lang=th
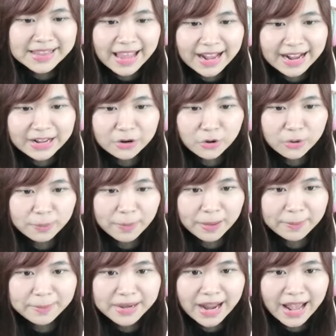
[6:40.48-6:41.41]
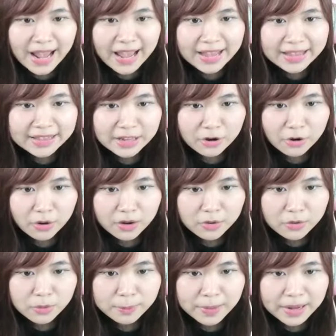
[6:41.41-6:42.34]
ต้ากระโดดไปไม่ได้แต่น้องก
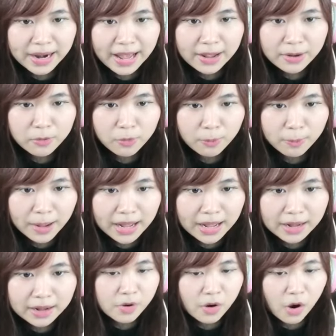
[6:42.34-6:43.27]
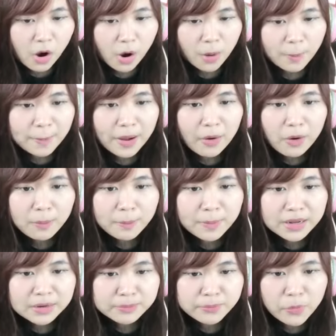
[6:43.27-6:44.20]
ระโดดไปได้งงมากอ๋อแปลว่า
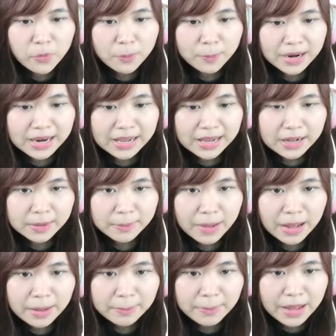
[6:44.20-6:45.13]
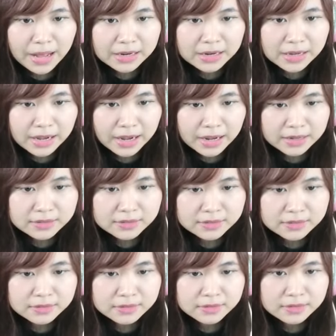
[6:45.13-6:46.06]
มันปุ่มมันเล็กมากๆเลยอะ
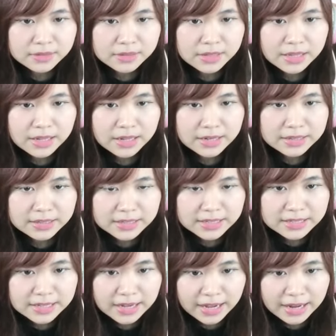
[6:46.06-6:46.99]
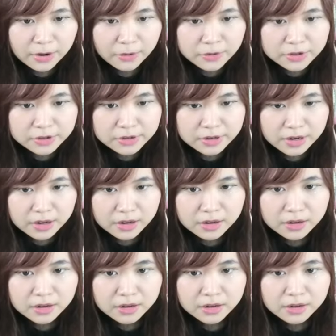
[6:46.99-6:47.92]
ที่ที่จะให้เรายืน
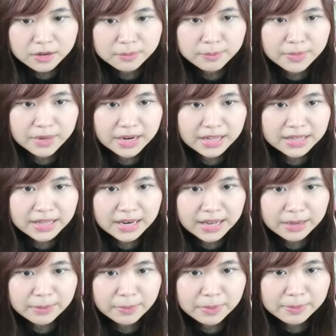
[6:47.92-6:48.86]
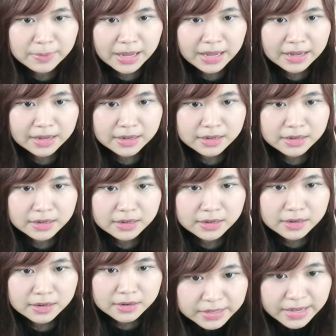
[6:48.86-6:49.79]
มันน่าจะเล็กมา
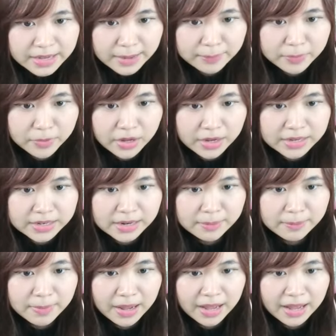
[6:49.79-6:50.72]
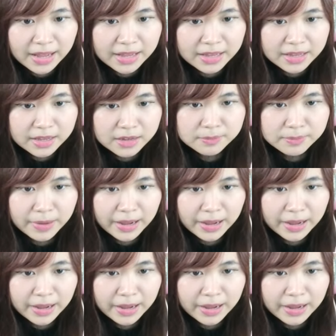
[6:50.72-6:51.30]
กๆเหยียบหน่อยได้ไหมไป